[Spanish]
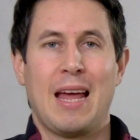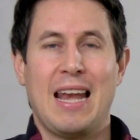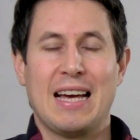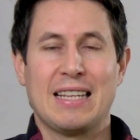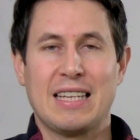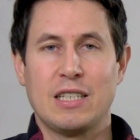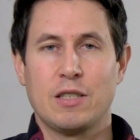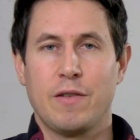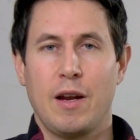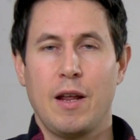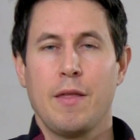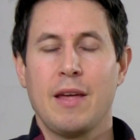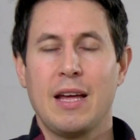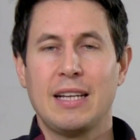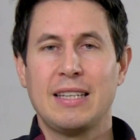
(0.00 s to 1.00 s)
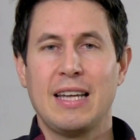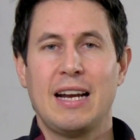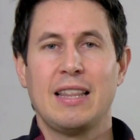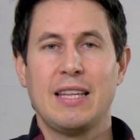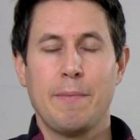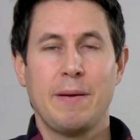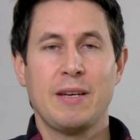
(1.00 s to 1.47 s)
La transferencia
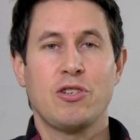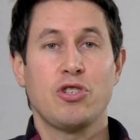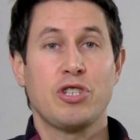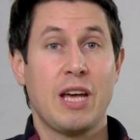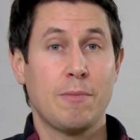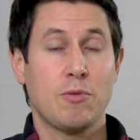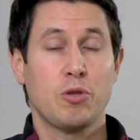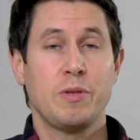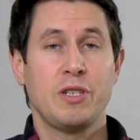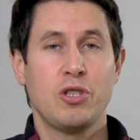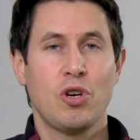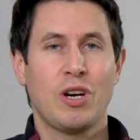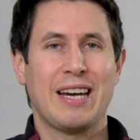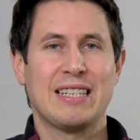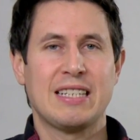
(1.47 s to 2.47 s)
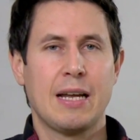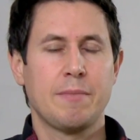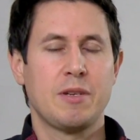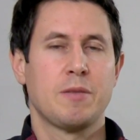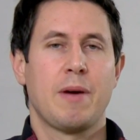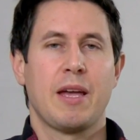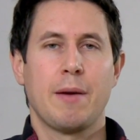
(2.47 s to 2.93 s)
lateral de pesos ya hemos visto que es la
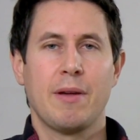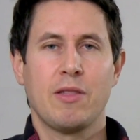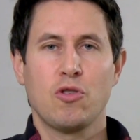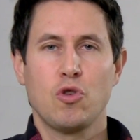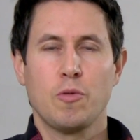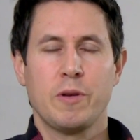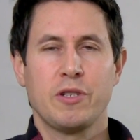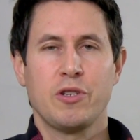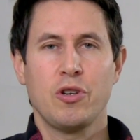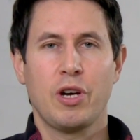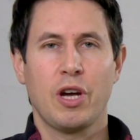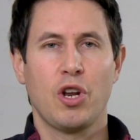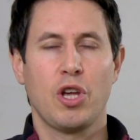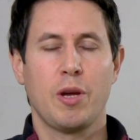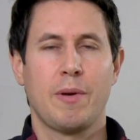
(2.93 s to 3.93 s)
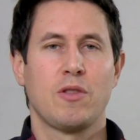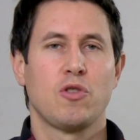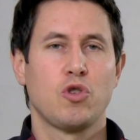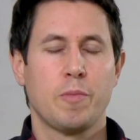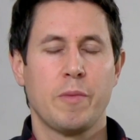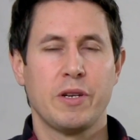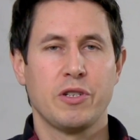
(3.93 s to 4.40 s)
misma llevando suspensión que no llevando
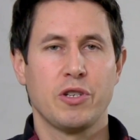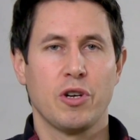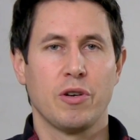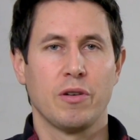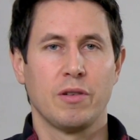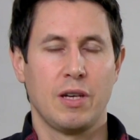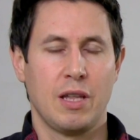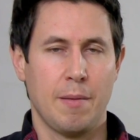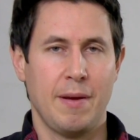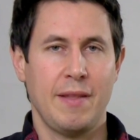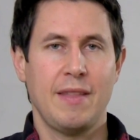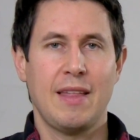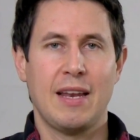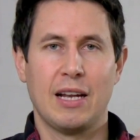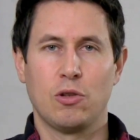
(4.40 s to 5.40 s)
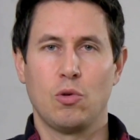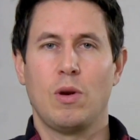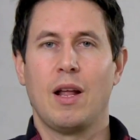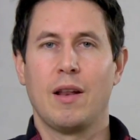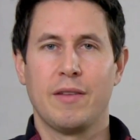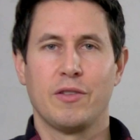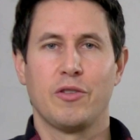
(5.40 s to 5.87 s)
suspensión. Y depende de la
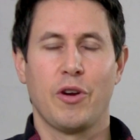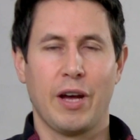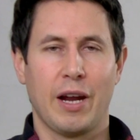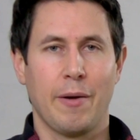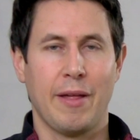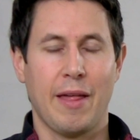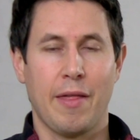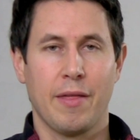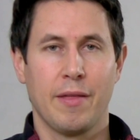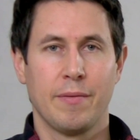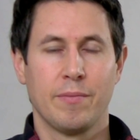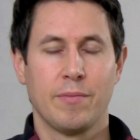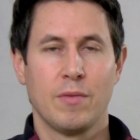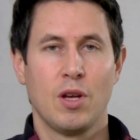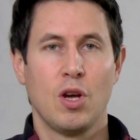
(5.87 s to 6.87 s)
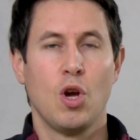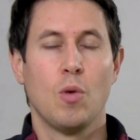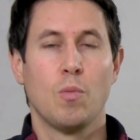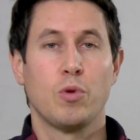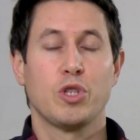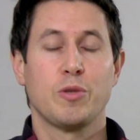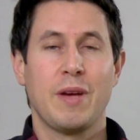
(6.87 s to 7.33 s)
altura del centro de gravedad.
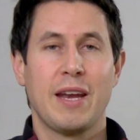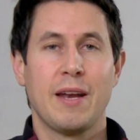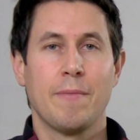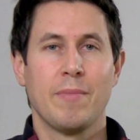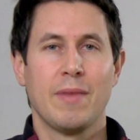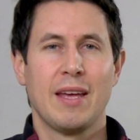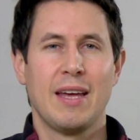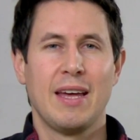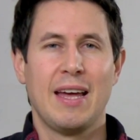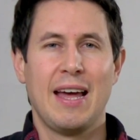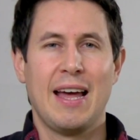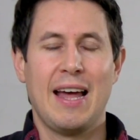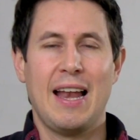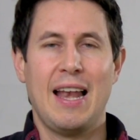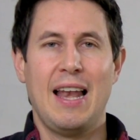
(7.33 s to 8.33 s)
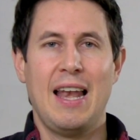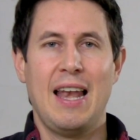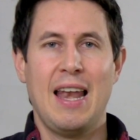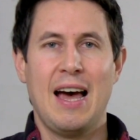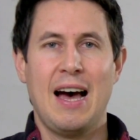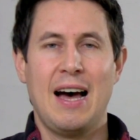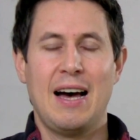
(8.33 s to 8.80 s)
Pues bien,
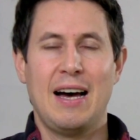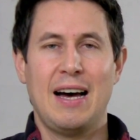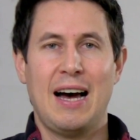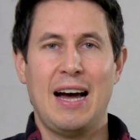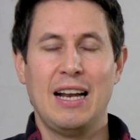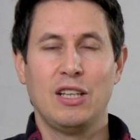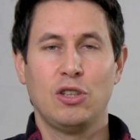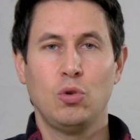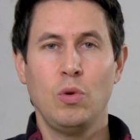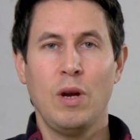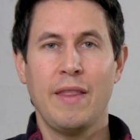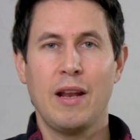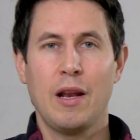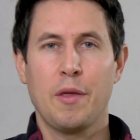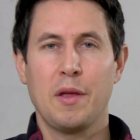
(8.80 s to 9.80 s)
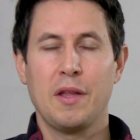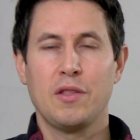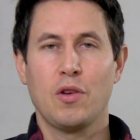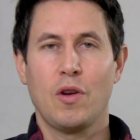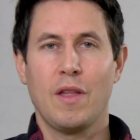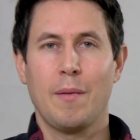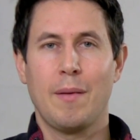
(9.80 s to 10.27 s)
la altura del
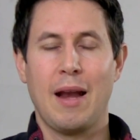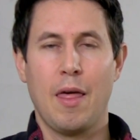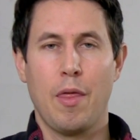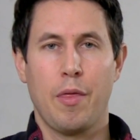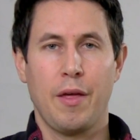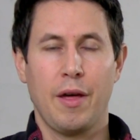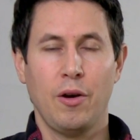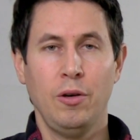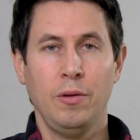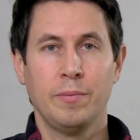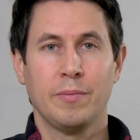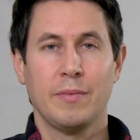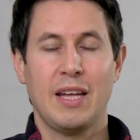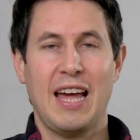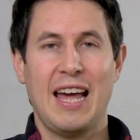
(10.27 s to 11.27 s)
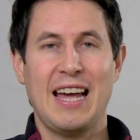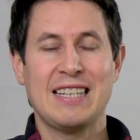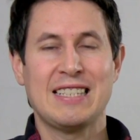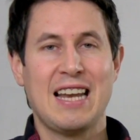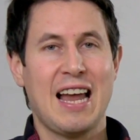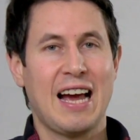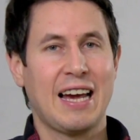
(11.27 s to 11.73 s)
centro de balanceo
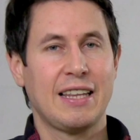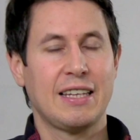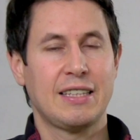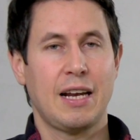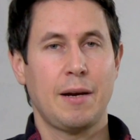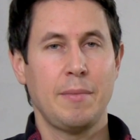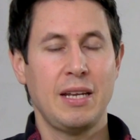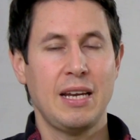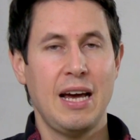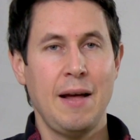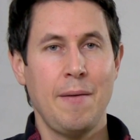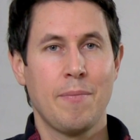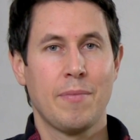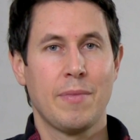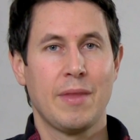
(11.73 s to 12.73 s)
es la que determina